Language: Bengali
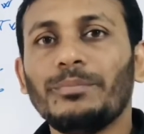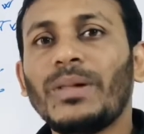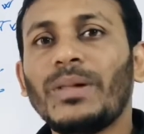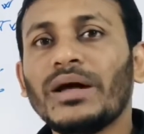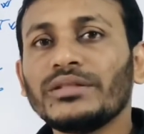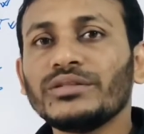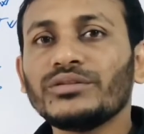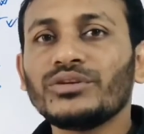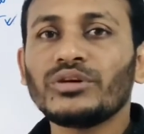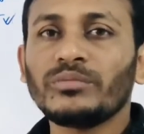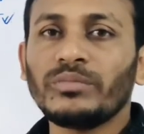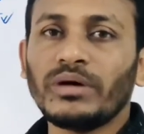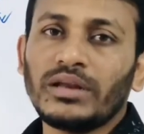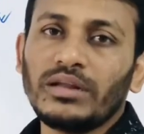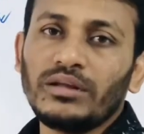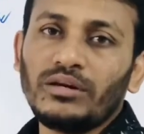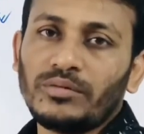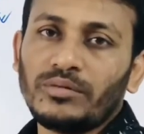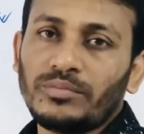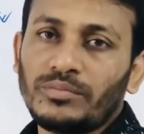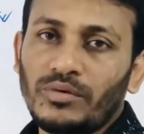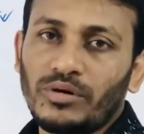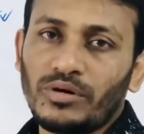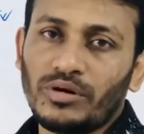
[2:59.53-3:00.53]
বান্দরবানে
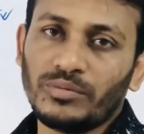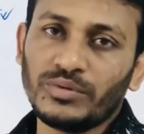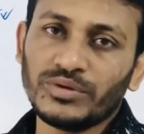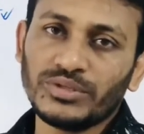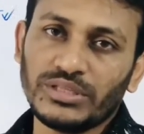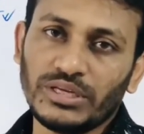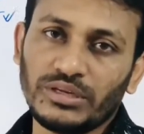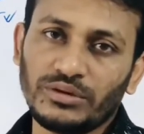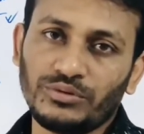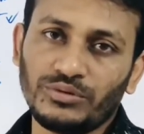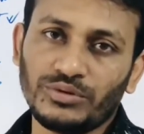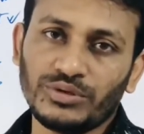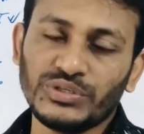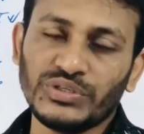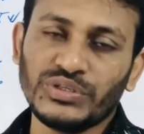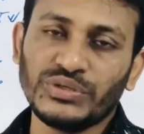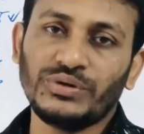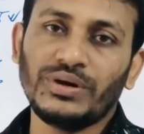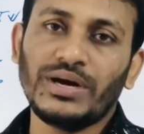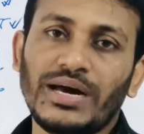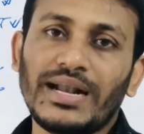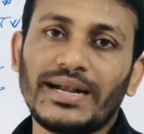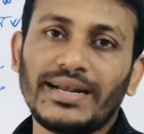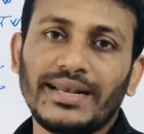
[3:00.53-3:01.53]
অবস্থান করছো
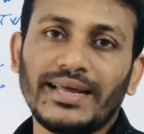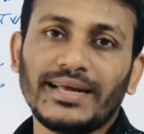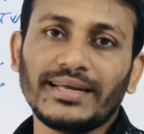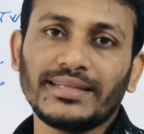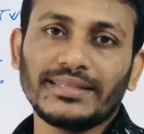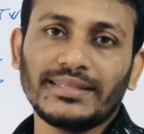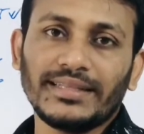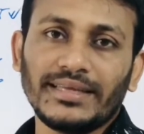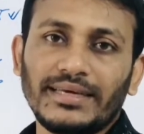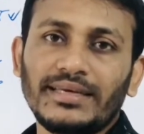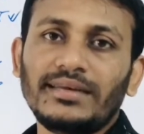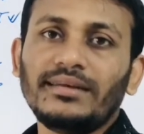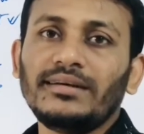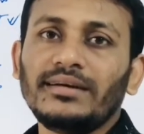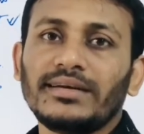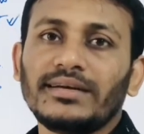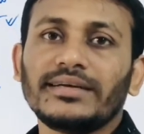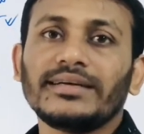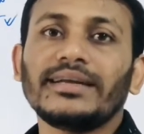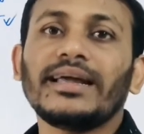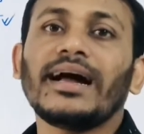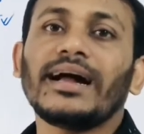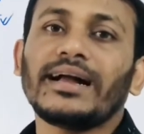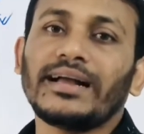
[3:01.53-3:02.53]
আর ডাক্তার
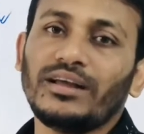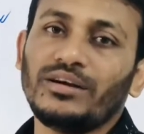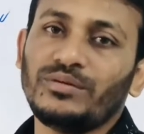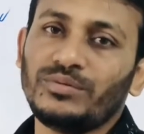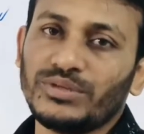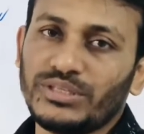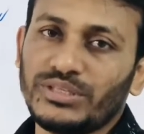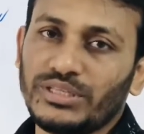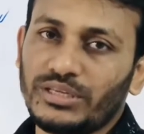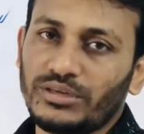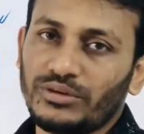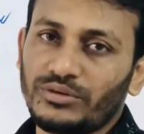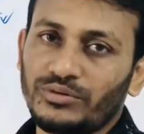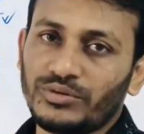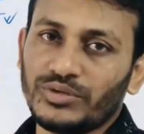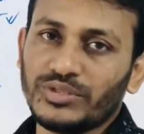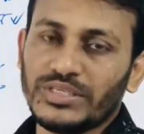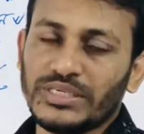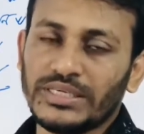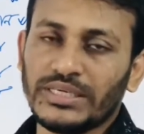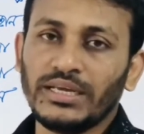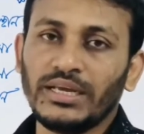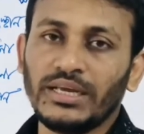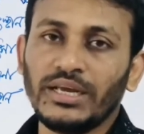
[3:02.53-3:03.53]
ঢাকায় অবস্থান
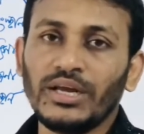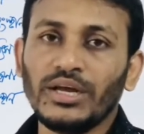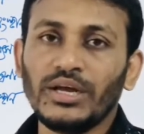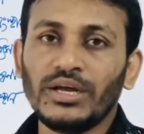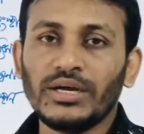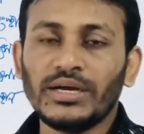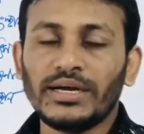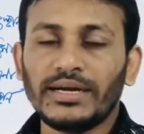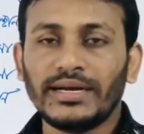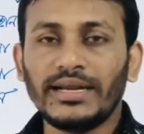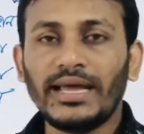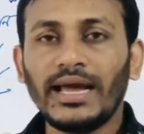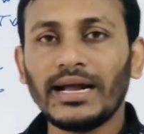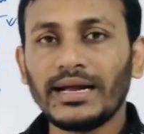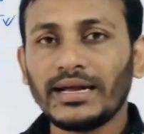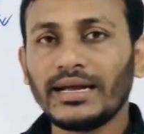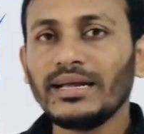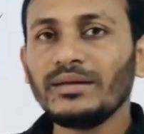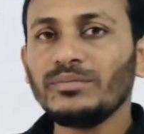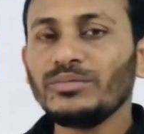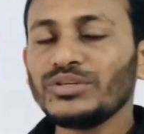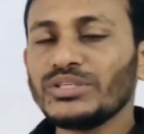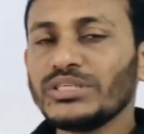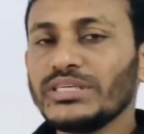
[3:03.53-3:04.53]
করছে
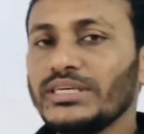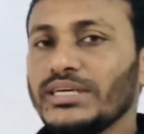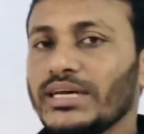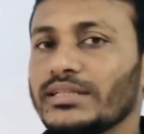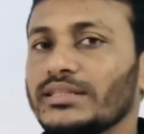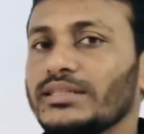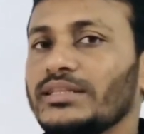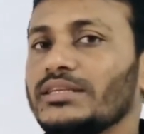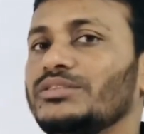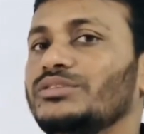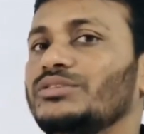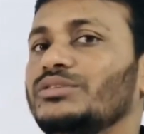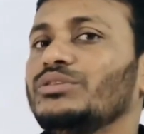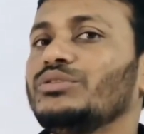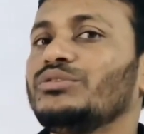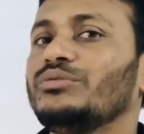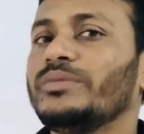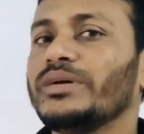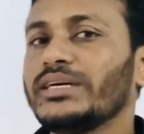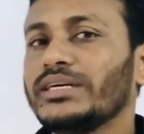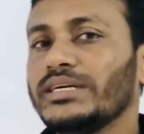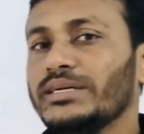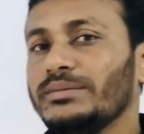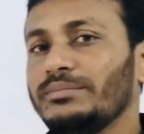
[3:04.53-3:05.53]
ঢাকায় বসে ডাক্তার যদি
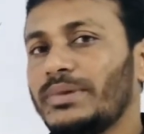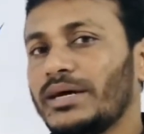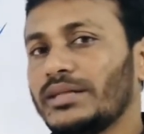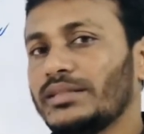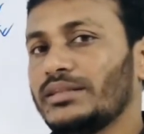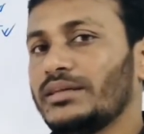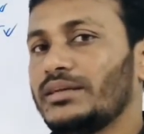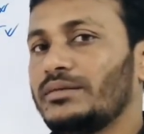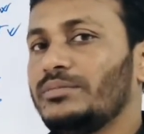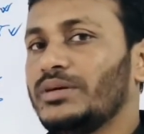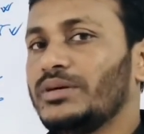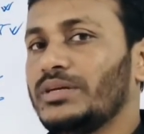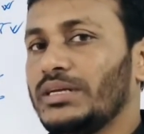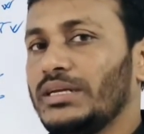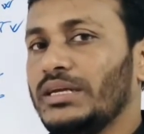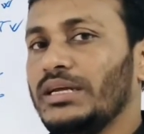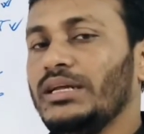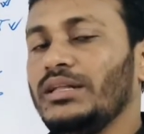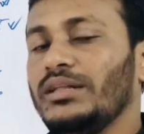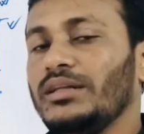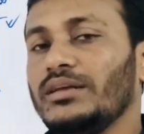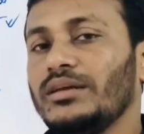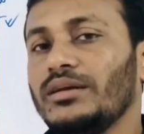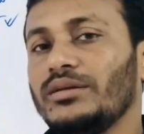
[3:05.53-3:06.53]
তোমাকে বান্দরবানে
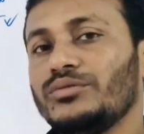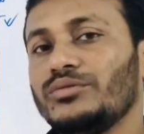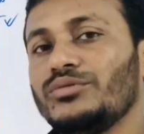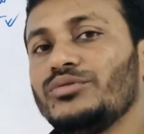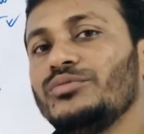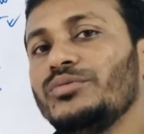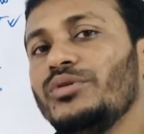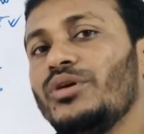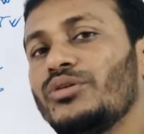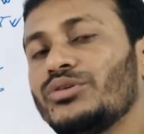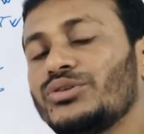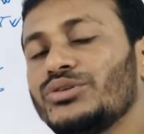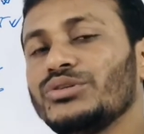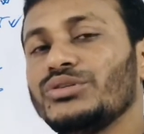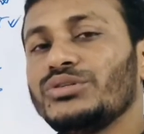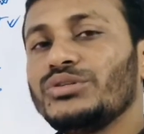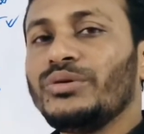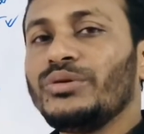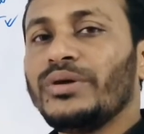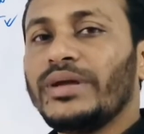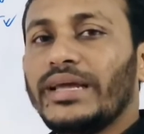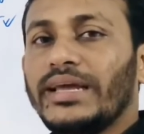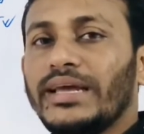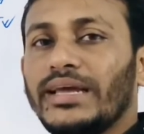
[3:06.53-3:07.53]
তুমি অসুস্থ
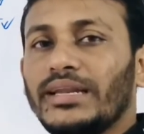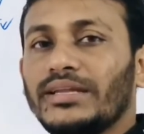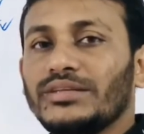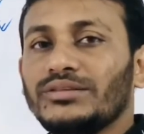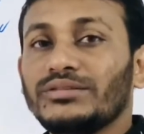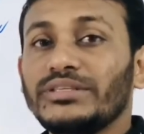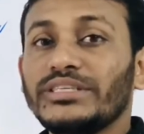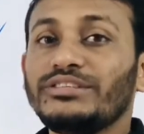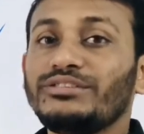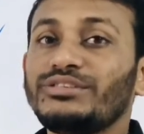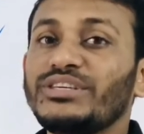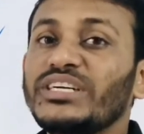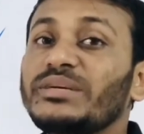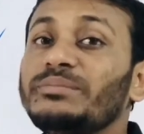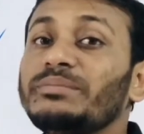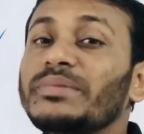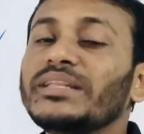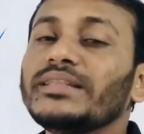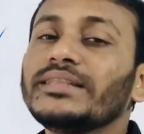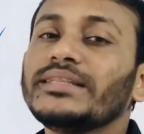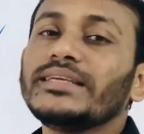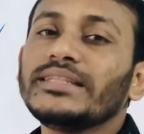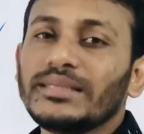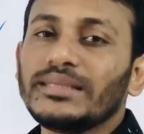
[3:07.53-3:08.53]
হয়ে গেলে যদি
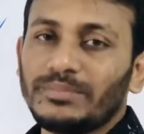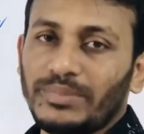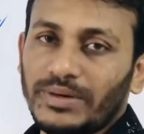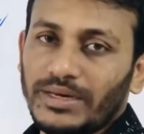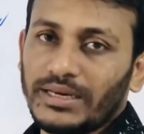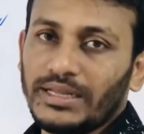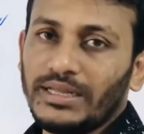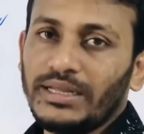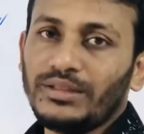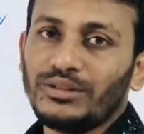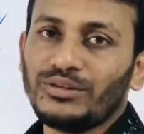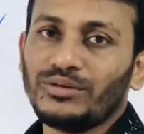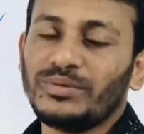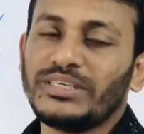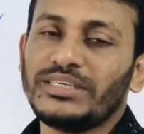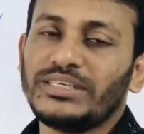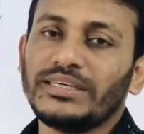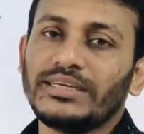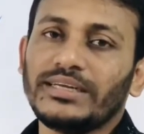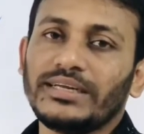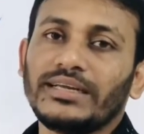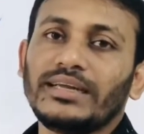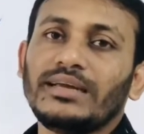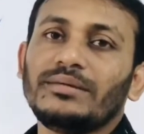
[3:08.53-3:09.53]
ট্রিটমেন্ট দিতে পারে তবে
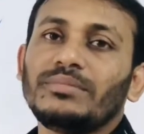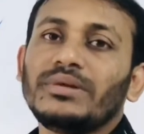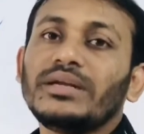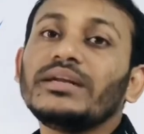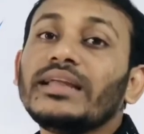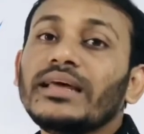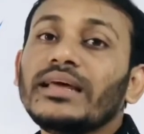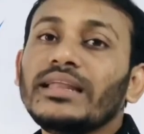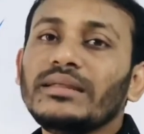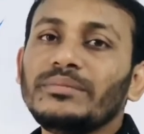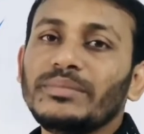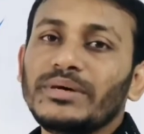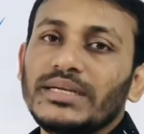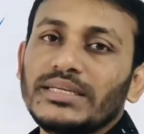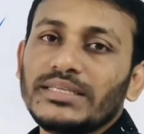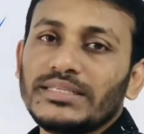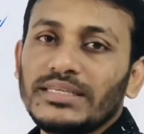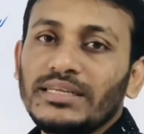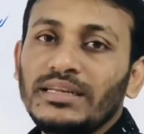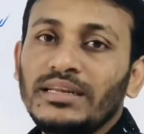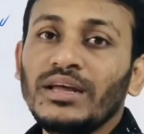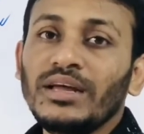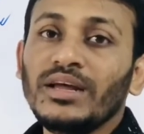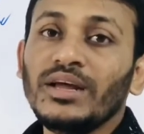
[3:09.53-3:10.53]
সেটাকে আমরা
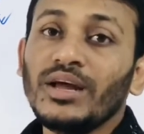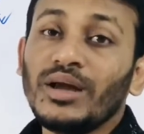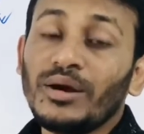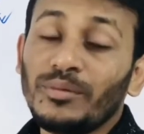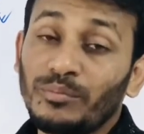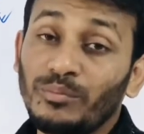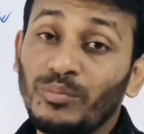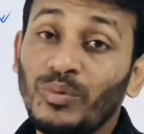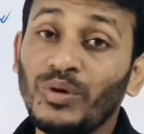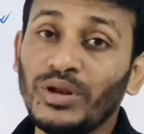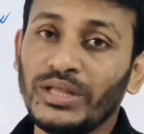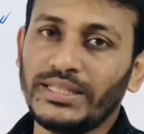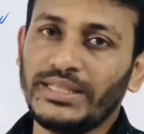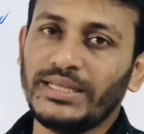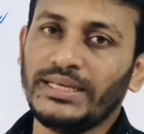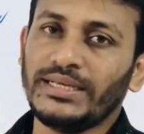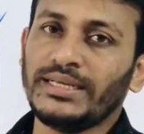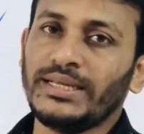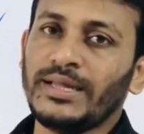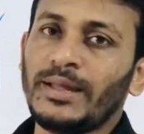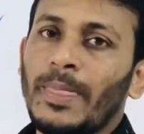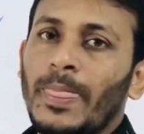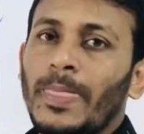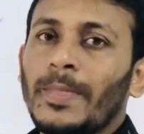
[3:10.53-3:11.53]
টেলিমেডিসিন বলে
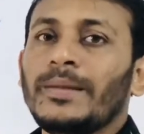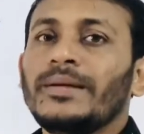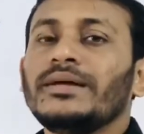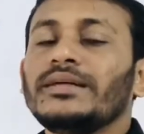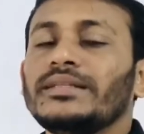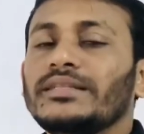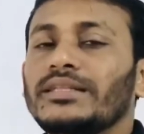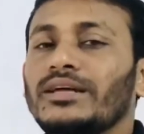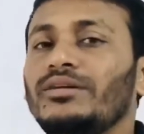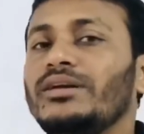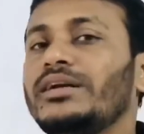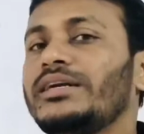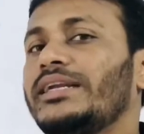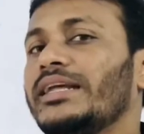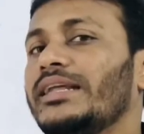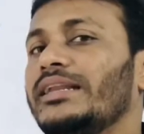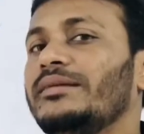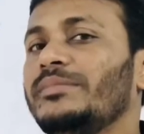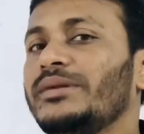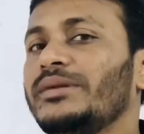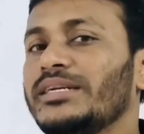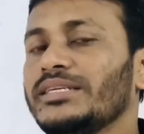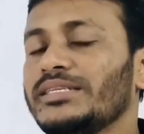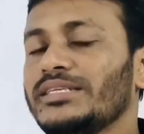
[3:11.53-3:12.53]
থাকি তাহলে
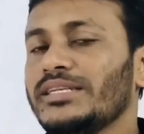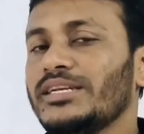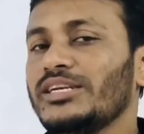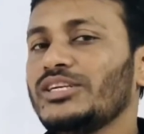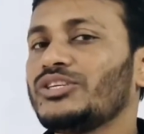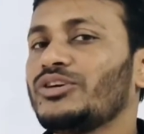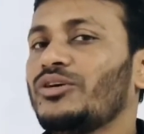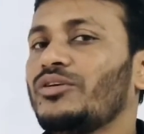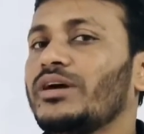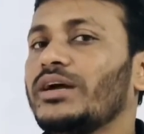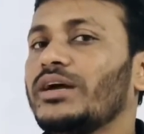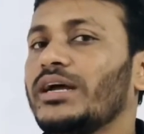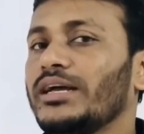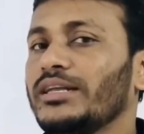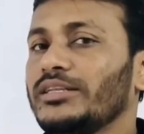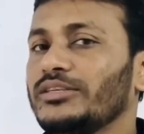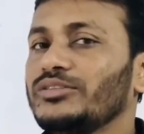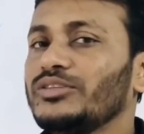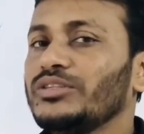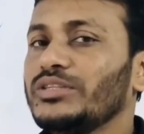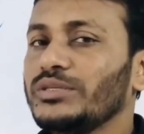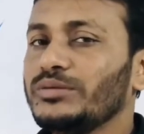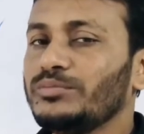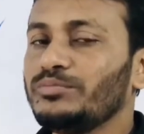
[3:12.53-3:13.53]
টেলিমেডিসিনের সংজ্ঞা
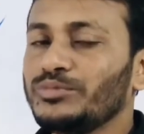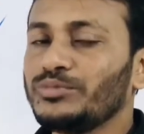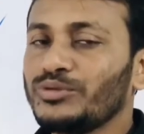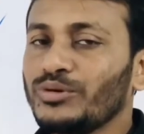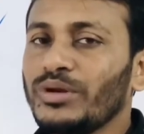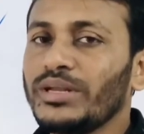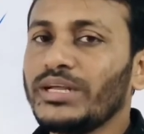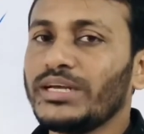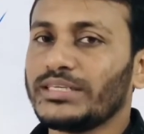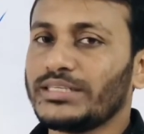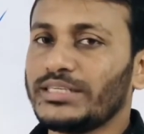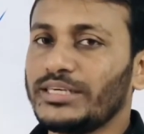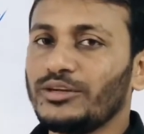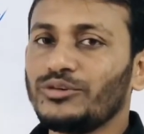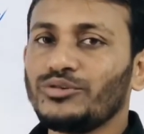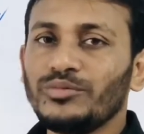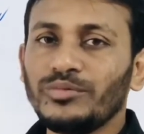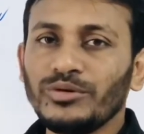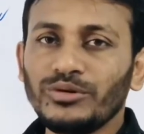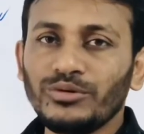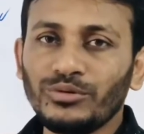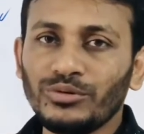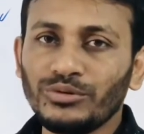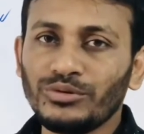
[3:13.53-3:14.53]
যদি চলে আসে এটা
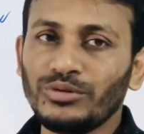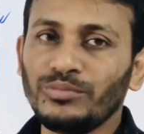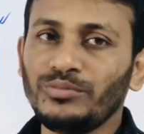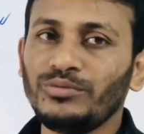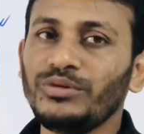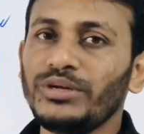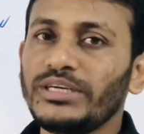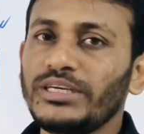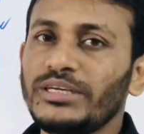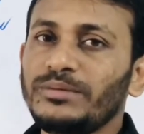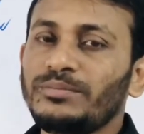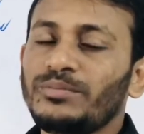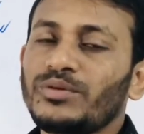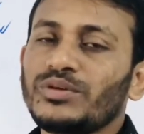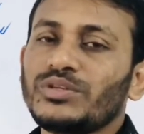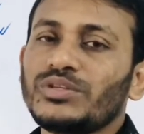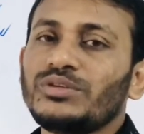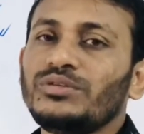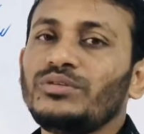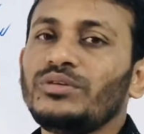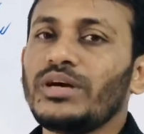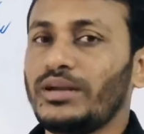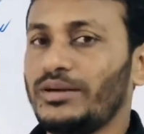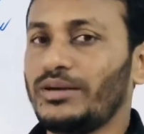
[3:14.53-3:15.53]
খুবই গুরুত্বপূর্ণ একটি
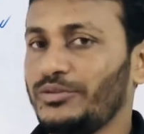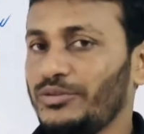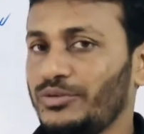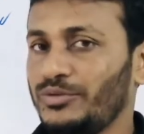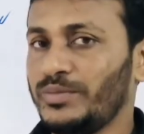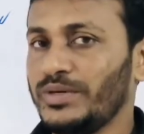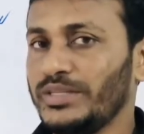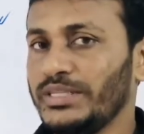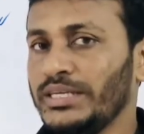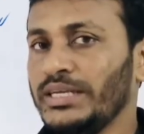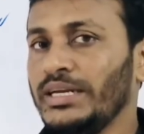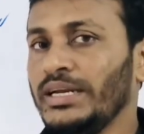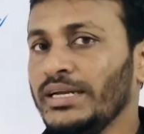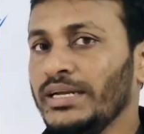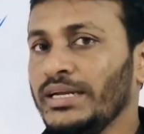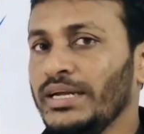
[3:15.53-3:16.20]
প্রশ্ন কারণ তোমাদের